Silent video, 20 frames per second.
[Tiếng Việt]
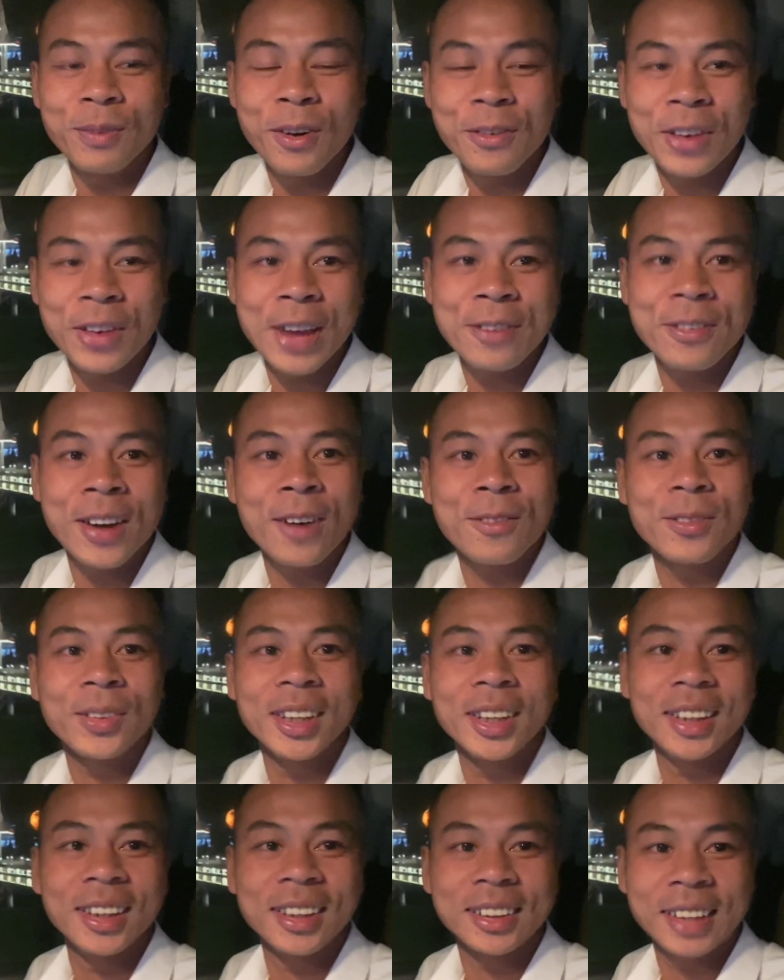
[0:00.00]
một vài vòng
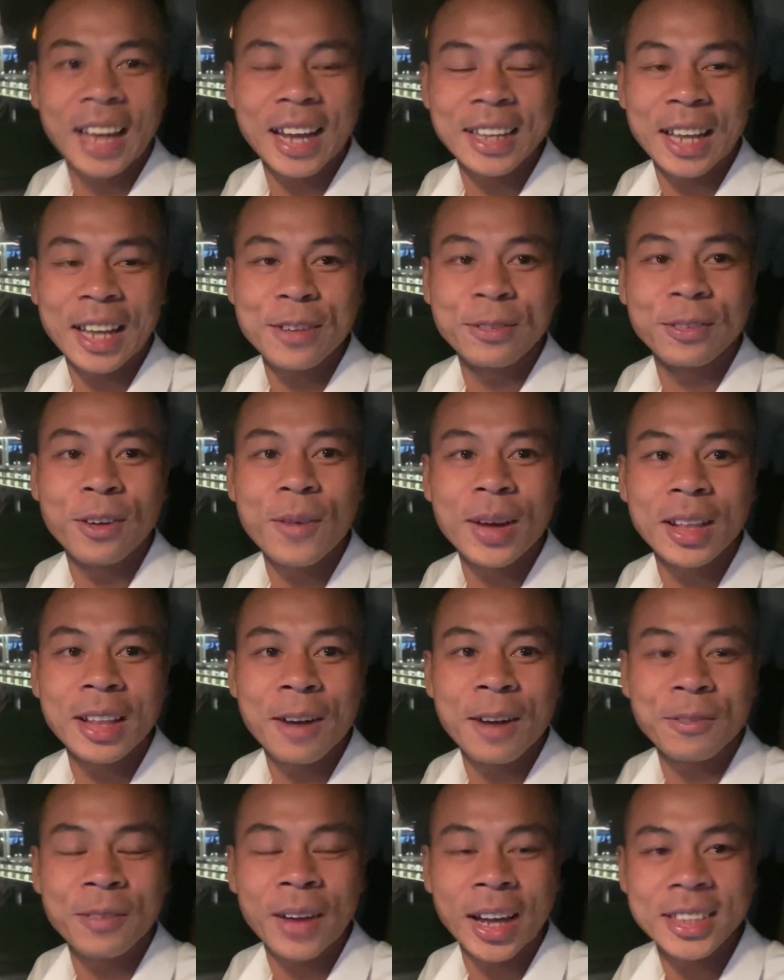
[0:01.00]
tại thành phố Bảo
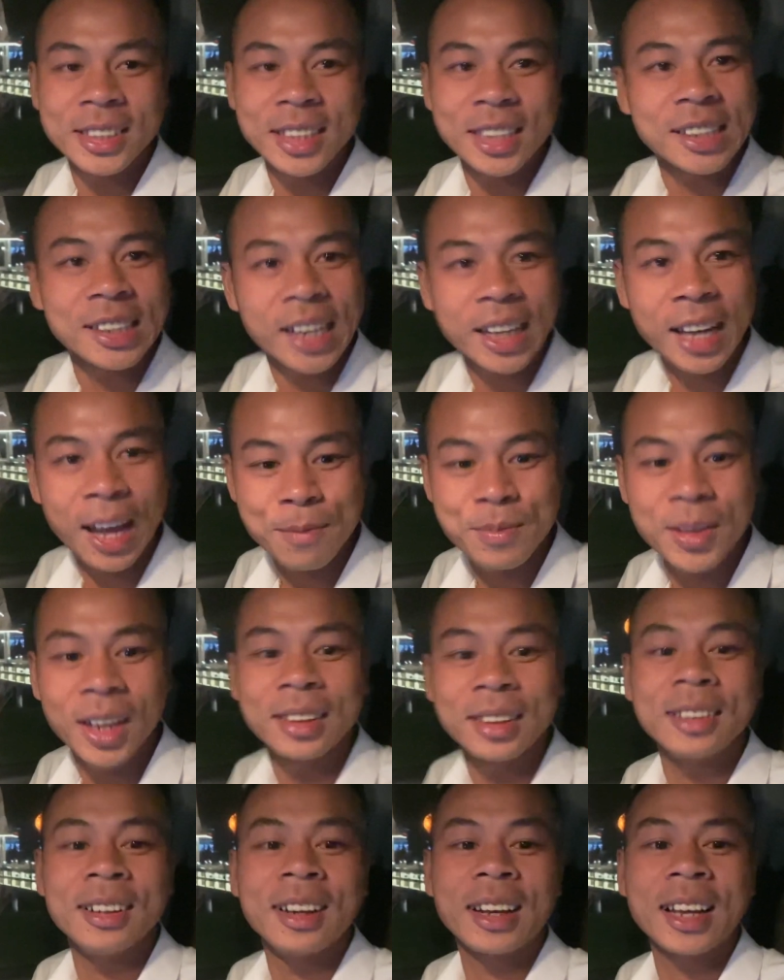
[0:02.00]
Lộc và anh chị sẽ cảm
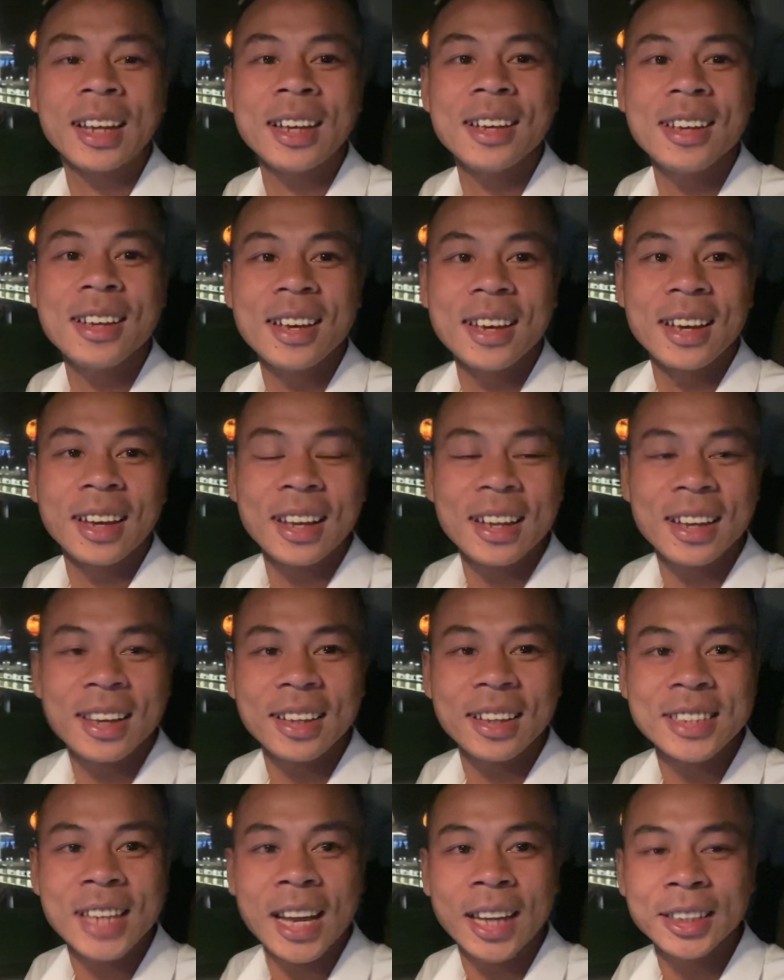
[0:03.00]
nhận được cái cái
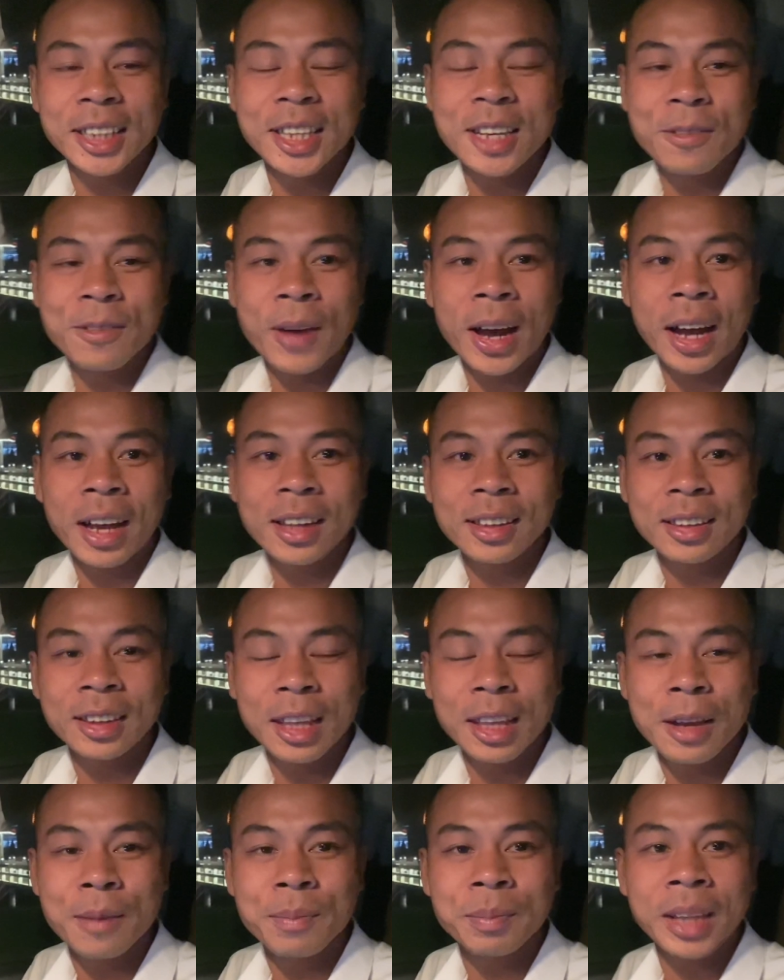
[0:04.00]
cái giá trị và cái
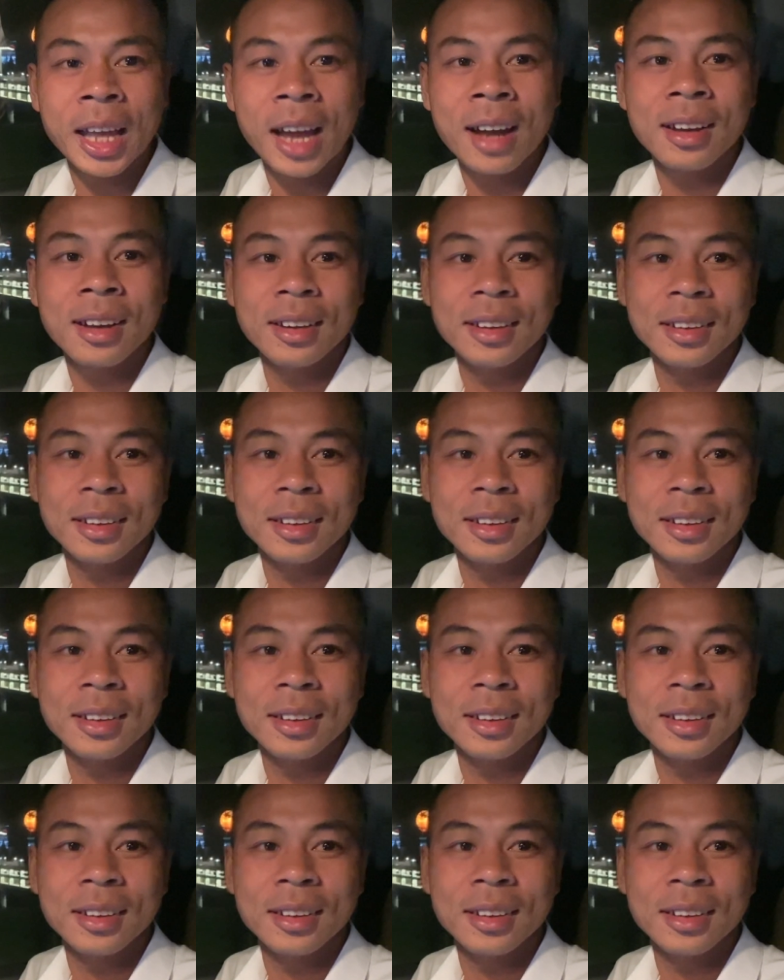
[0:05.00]
tiềm năng